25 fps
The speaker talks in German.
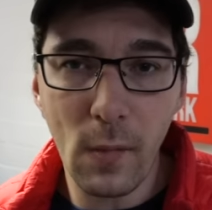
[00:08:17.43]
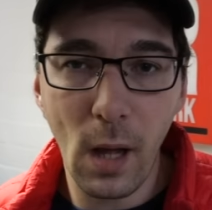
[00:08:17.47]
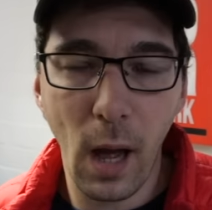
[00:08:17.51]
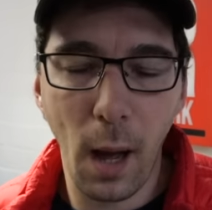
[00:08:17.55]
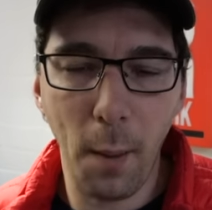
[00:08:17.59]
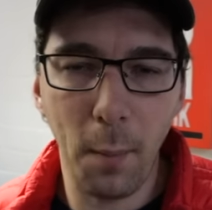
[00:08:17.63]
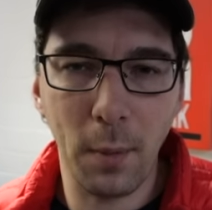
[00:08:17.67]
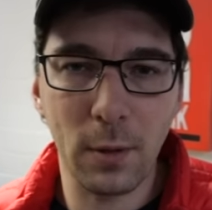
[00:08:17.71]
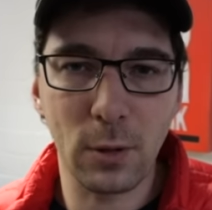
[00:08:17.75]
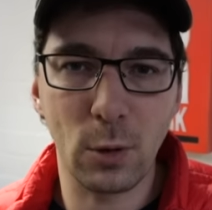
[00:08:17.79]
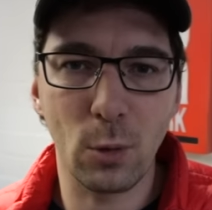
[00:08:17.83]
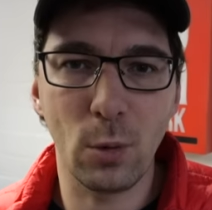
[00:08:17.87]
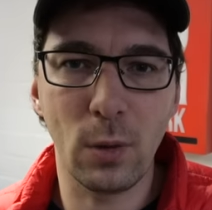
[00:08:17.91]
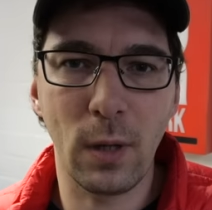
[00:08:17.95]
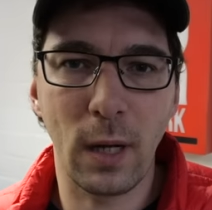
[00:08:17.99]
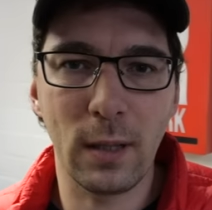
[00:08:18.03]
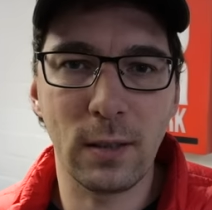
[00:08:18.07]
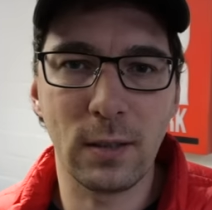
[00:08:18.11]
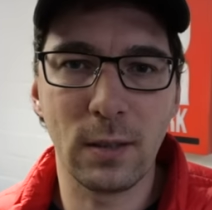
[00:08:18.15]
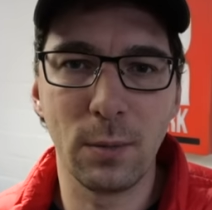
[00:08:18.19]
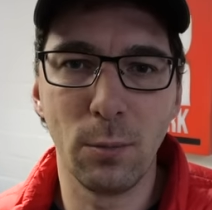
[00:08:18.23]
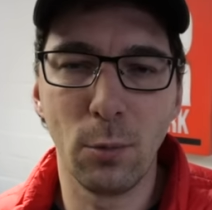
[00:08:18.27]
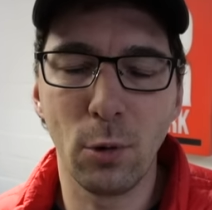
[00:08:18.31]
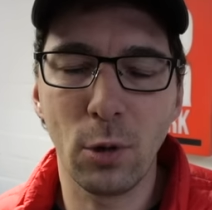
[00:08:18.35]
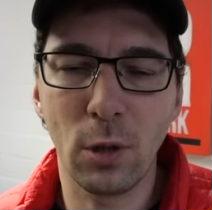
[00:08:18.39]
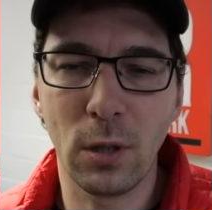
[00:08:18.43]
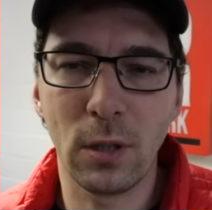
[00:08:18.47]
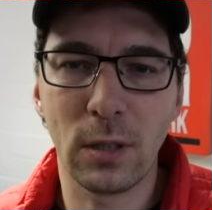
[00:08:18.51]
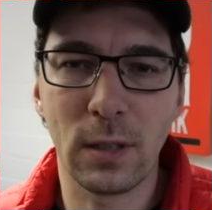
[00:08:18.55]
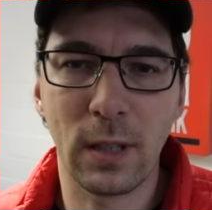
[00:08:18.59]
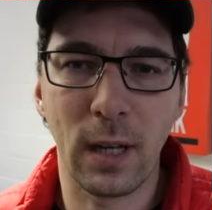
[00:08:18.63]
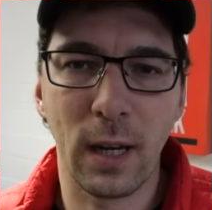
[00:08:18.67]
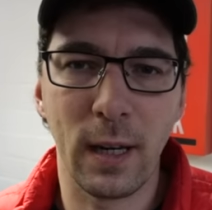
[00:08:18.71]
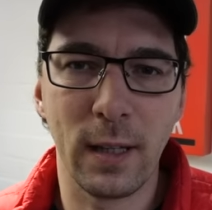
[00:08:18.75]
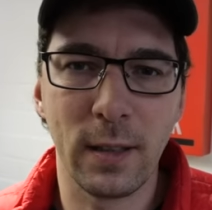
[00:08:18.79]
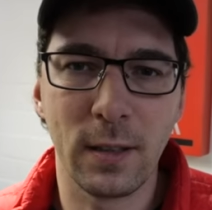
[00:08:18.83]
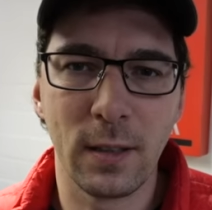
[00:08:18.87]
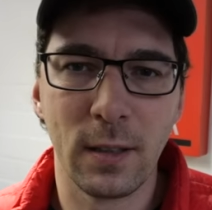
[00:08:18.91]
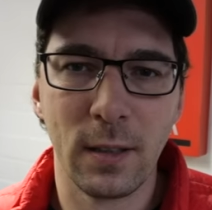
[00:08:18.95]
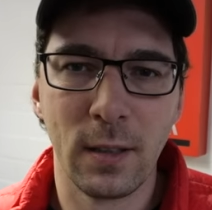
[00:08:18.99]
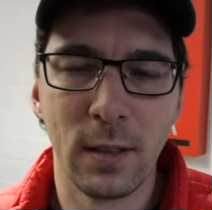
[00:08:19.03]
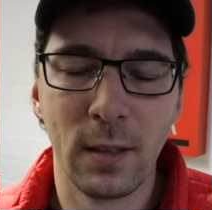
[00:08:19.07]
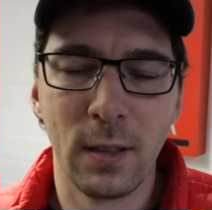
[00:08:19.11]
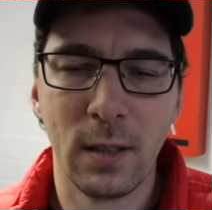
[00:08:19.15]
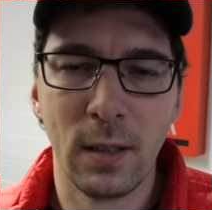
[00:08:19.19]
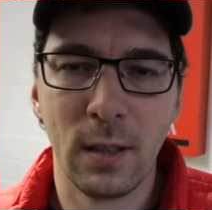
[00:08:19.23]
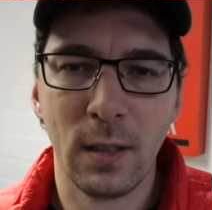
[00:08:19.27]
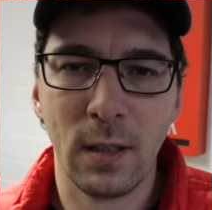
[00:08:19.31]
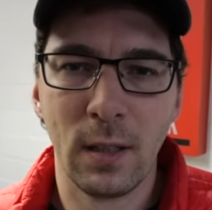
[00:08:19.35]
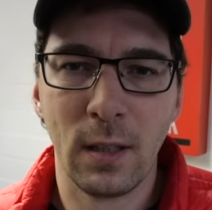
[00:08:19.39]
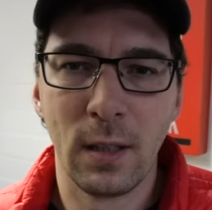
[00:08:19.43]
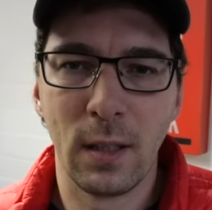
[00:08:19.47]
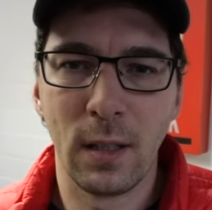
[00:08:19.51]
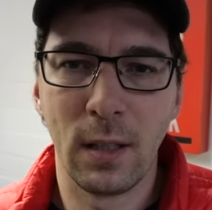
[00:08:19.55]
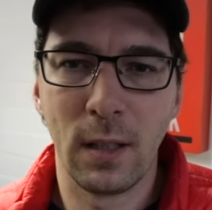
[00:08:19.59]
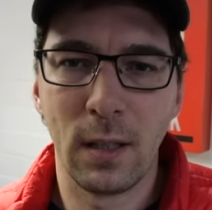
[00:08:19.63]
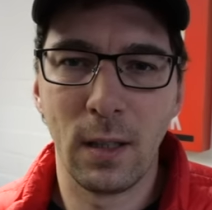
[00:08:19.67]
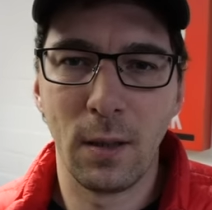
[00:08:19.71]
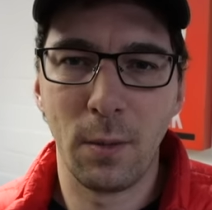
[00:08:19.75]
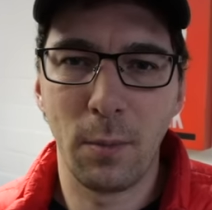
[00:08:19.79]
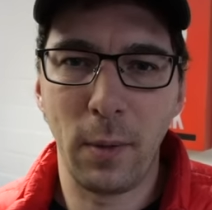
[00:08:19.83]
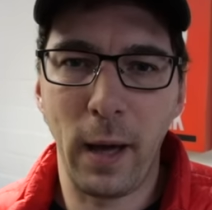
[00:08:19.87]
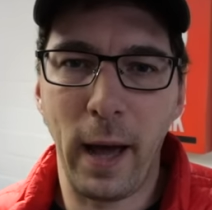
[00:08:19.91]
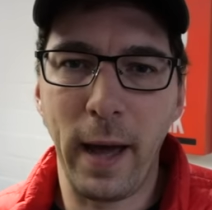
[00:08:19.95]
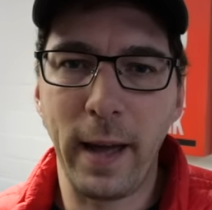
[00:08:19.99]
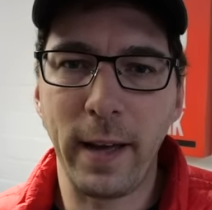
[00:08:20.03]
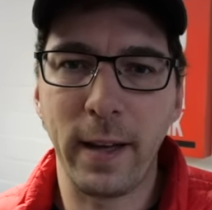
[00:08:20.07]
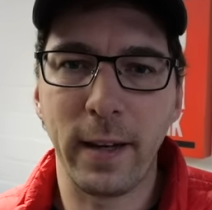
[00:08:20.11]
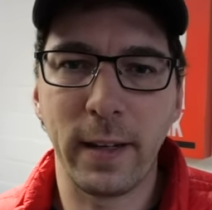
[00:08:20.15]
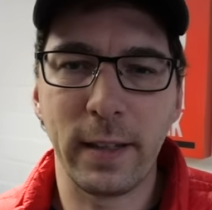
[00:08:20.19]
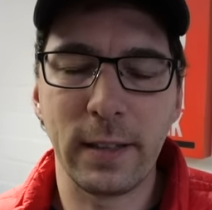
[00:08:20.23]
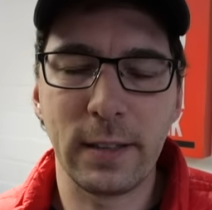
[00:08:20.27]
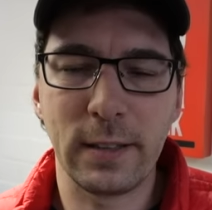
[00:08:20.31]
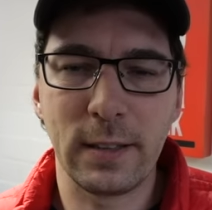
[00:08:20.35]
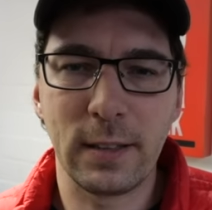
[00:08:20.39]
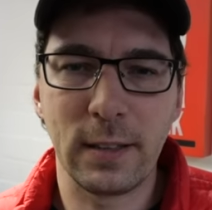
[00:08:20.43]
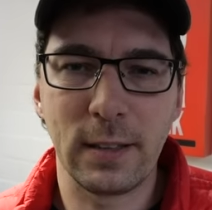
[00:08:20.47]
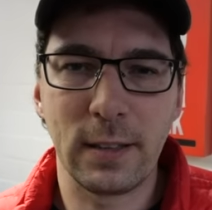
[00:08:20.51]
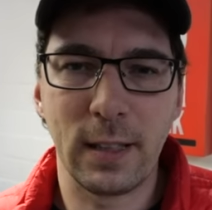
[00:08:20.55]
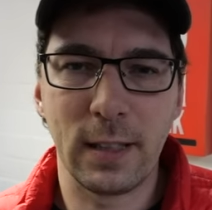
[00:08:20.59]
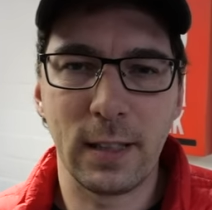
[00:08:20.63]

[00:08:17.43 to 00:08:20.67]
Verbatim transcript: Amazon hat die Möglichkeit, äh, mir eingerichtet,